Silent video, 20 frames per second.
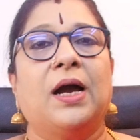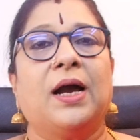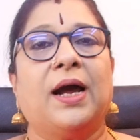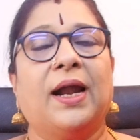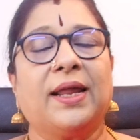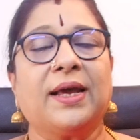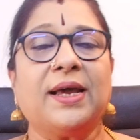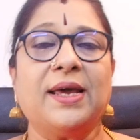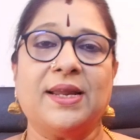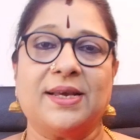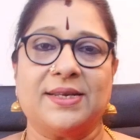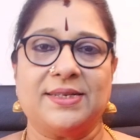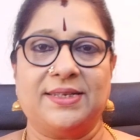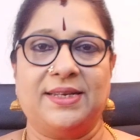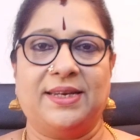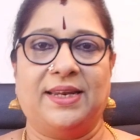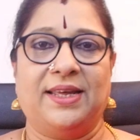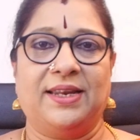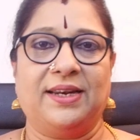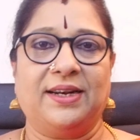
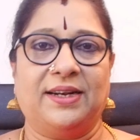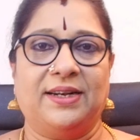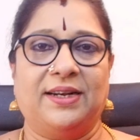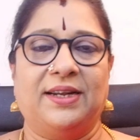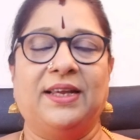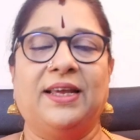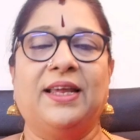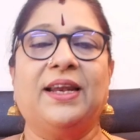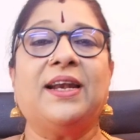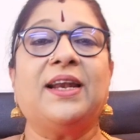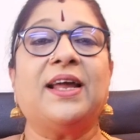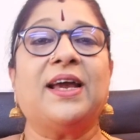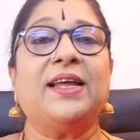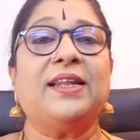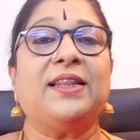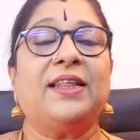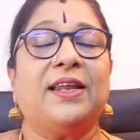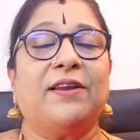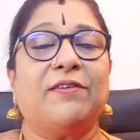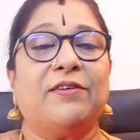கடகராசி நேர்கள்
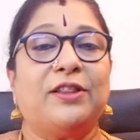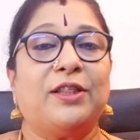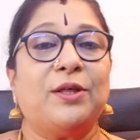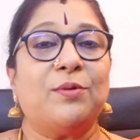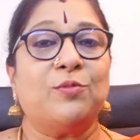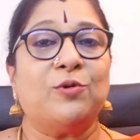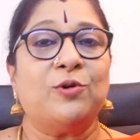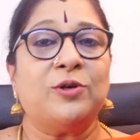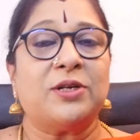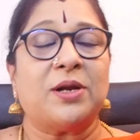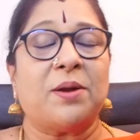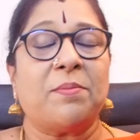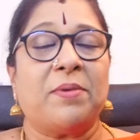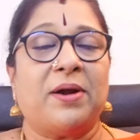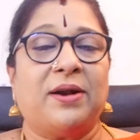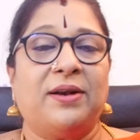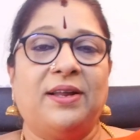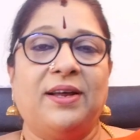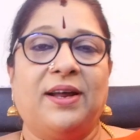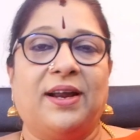இரண்டாயிரத்தி இருபத்தி மூன்றாம்
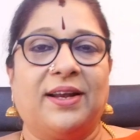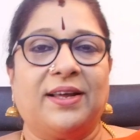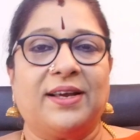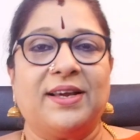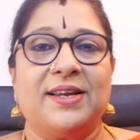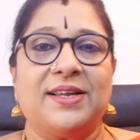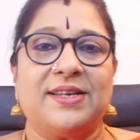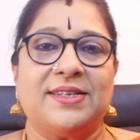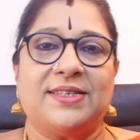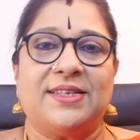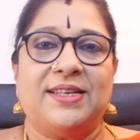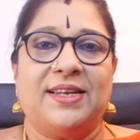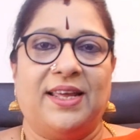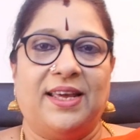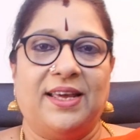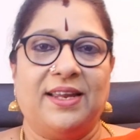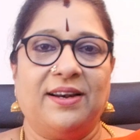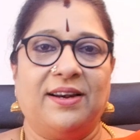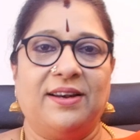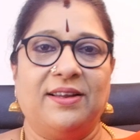ஆண்டு கடகராசி
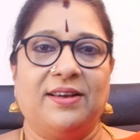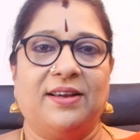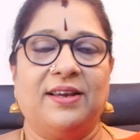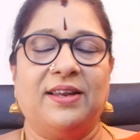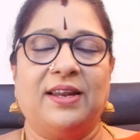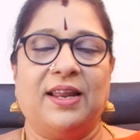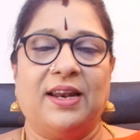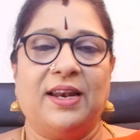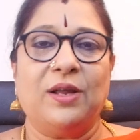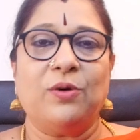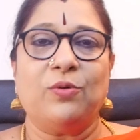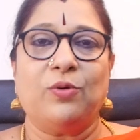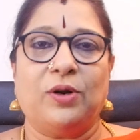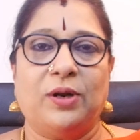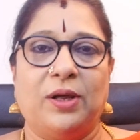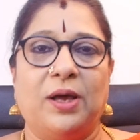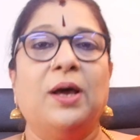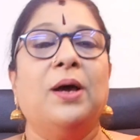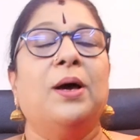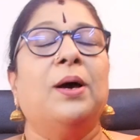நேயர்களுக்கு நல்ல
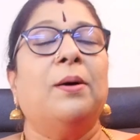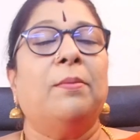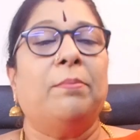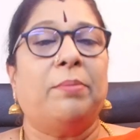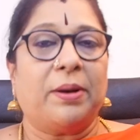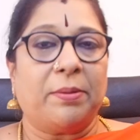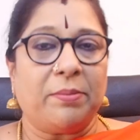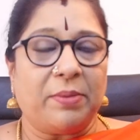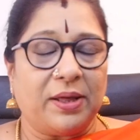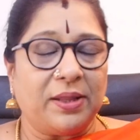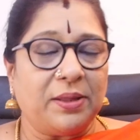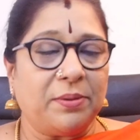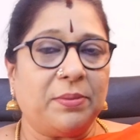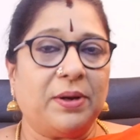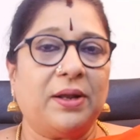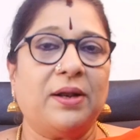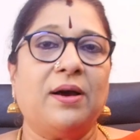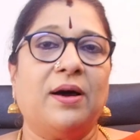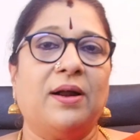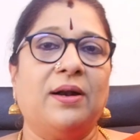ஒரு
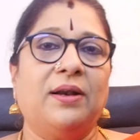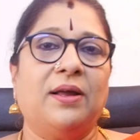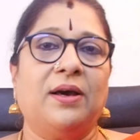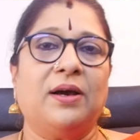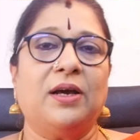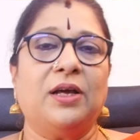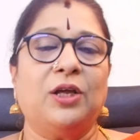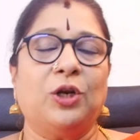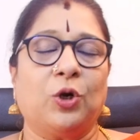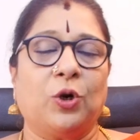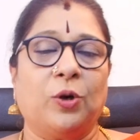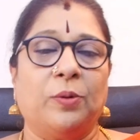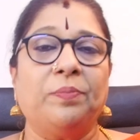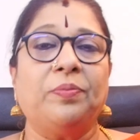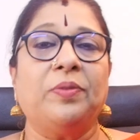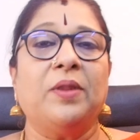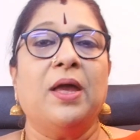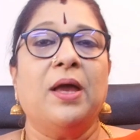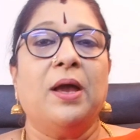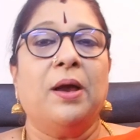பிரமாதமான ஆண்டாக இருக்கும்
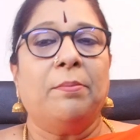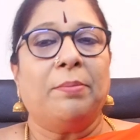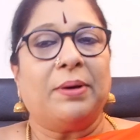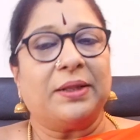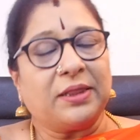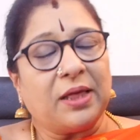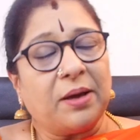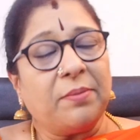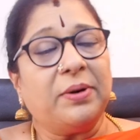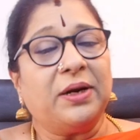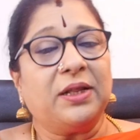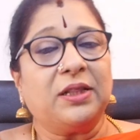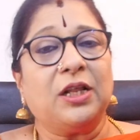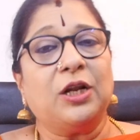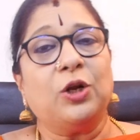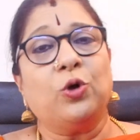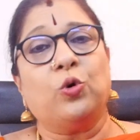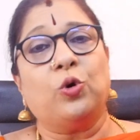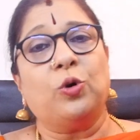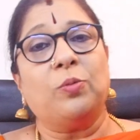பத்தாம்
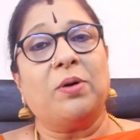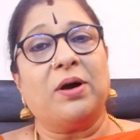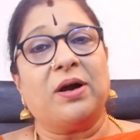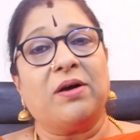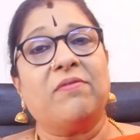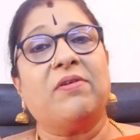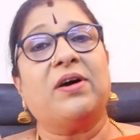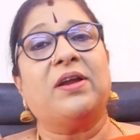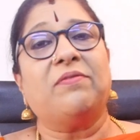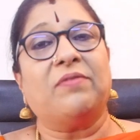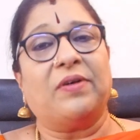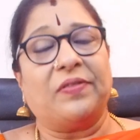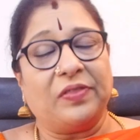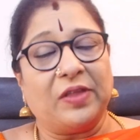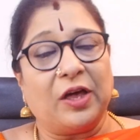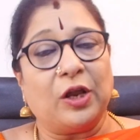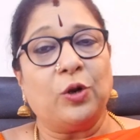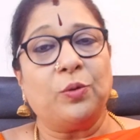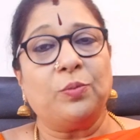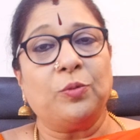இடத்தில் குரு பகவான்
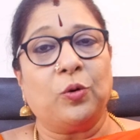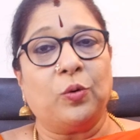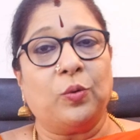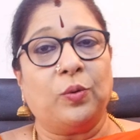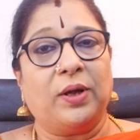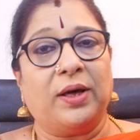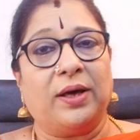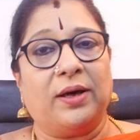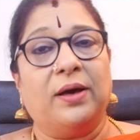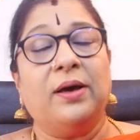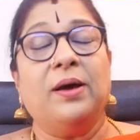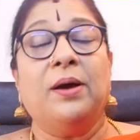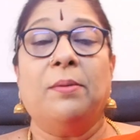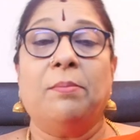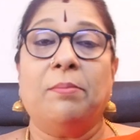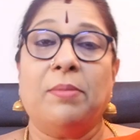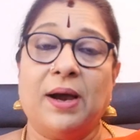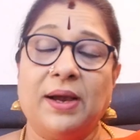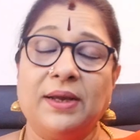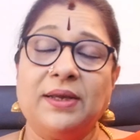வந்தாலும் கூட
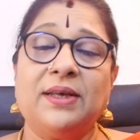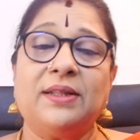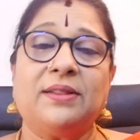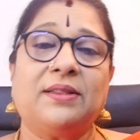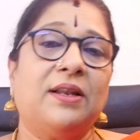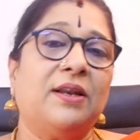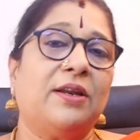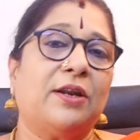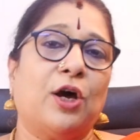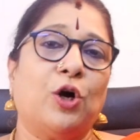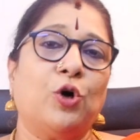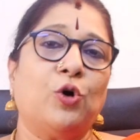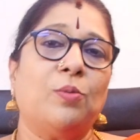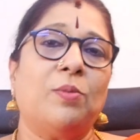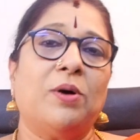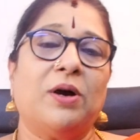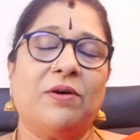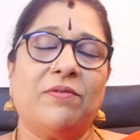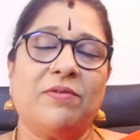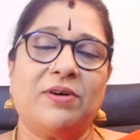பாகியத்தில் ராகு
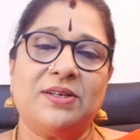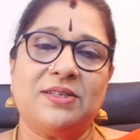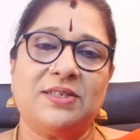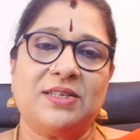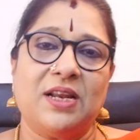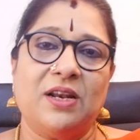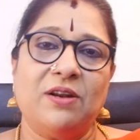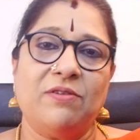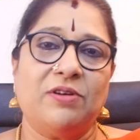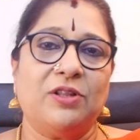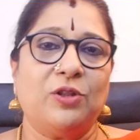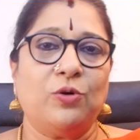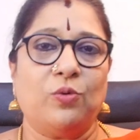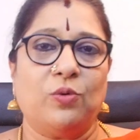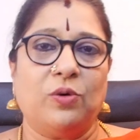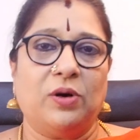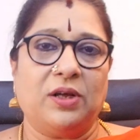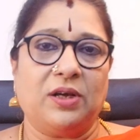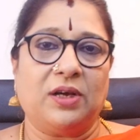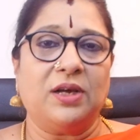பகவான் செல்வது
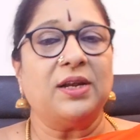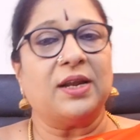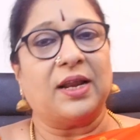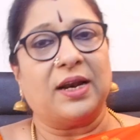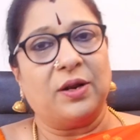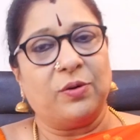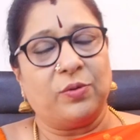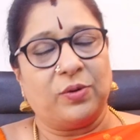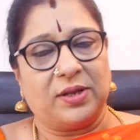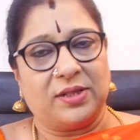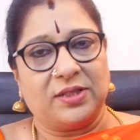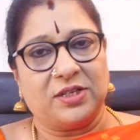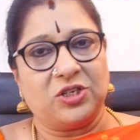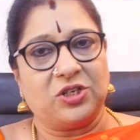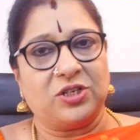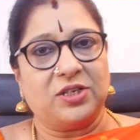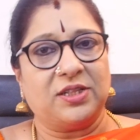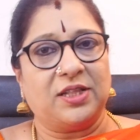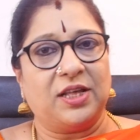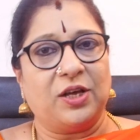உங்களுக்கு நல்ல ஒரு
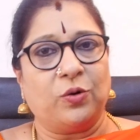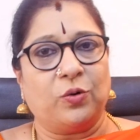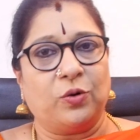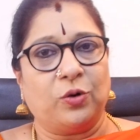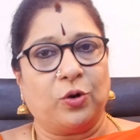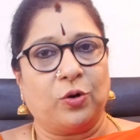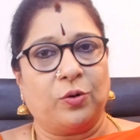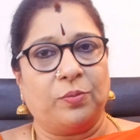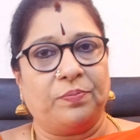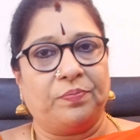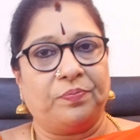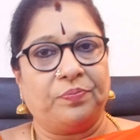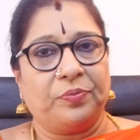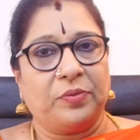அதிர்ஷ்டத்தை கொடுக்கும்